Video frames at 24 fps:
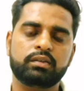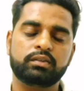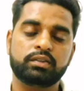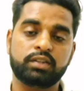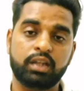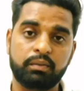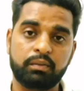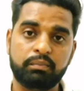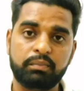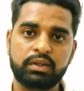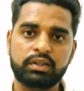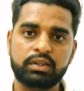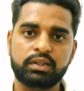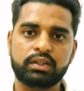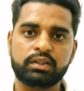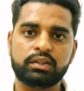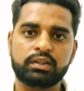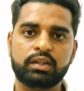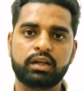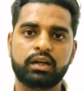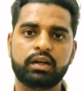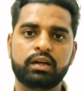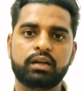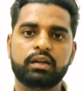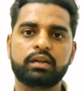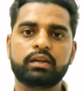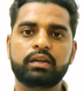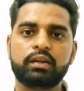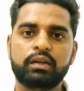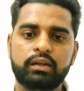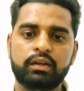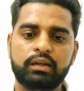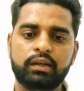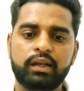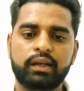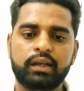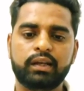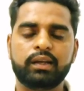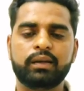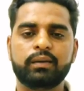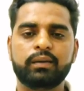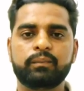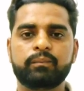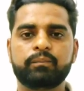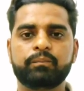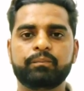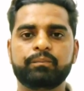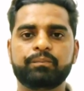धर्मी जन था
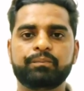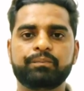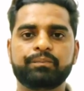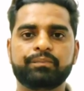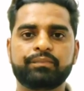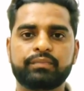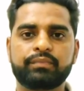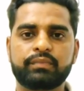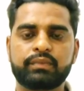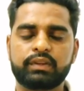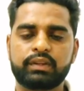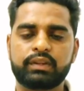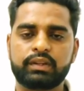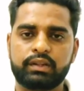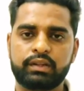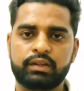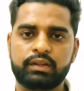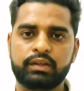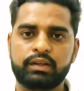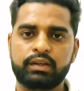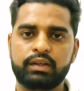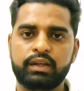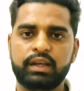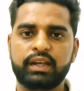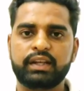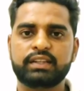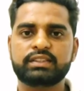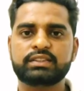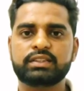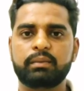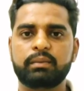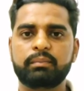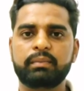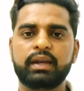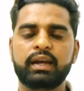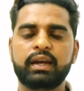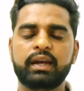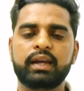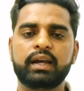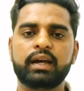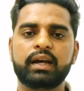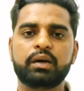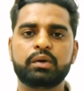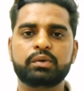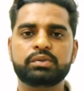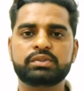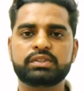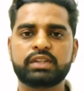लेकिन एक समय
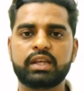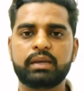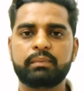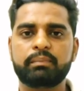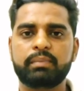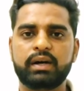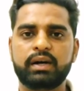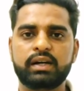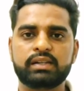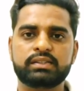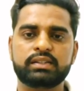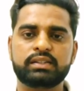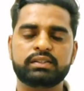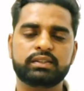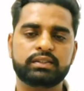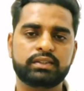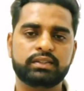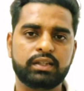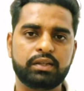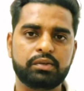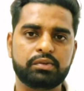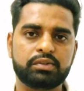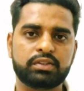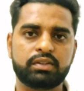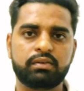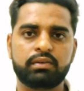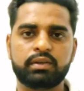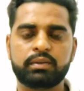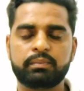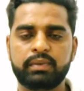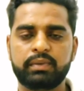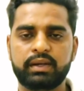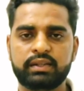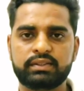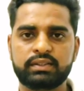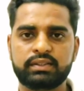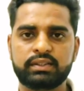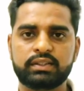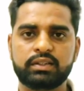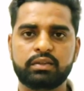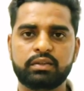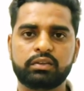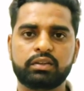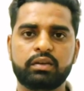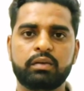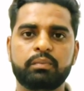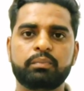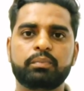आया उसके पास जितनी उसके पास ब्लेसिंग थी
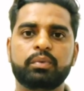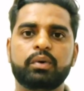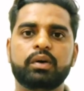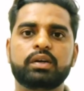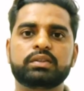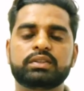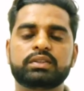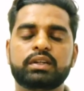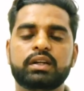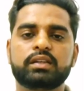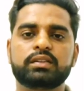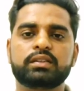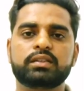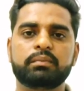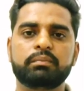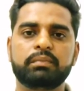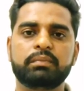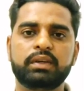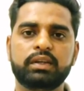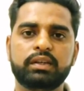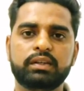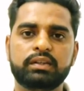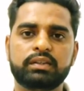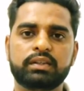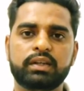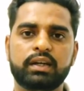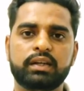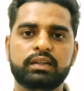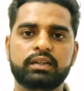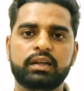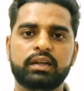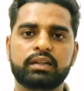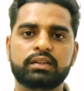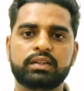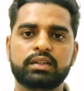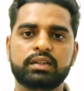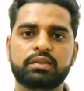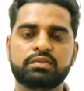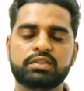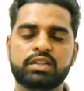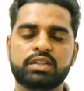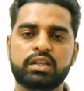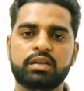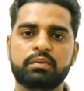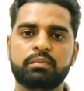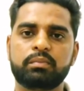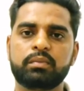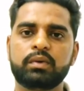उसके बहुत ज़्यादा ज़मीन जायदाद थी
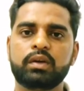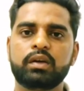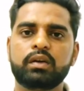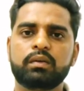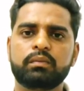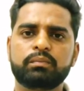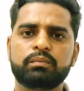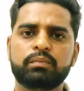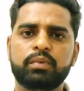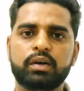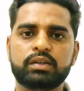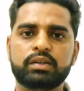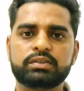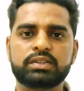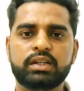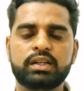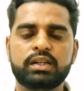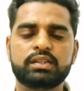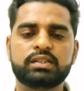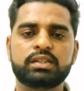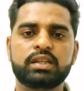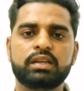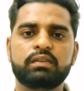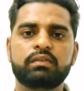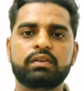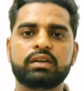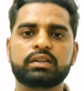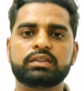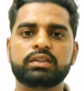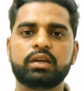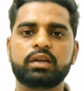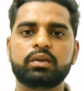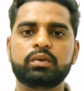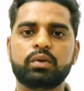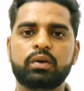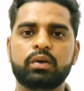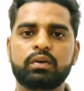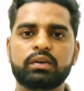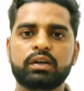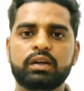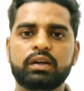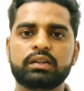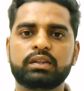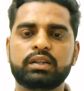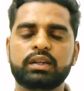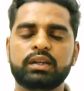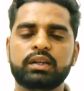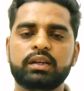उसके बहुत सारे सेवक थे
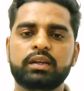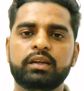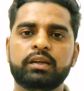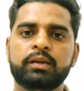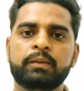नौकर थे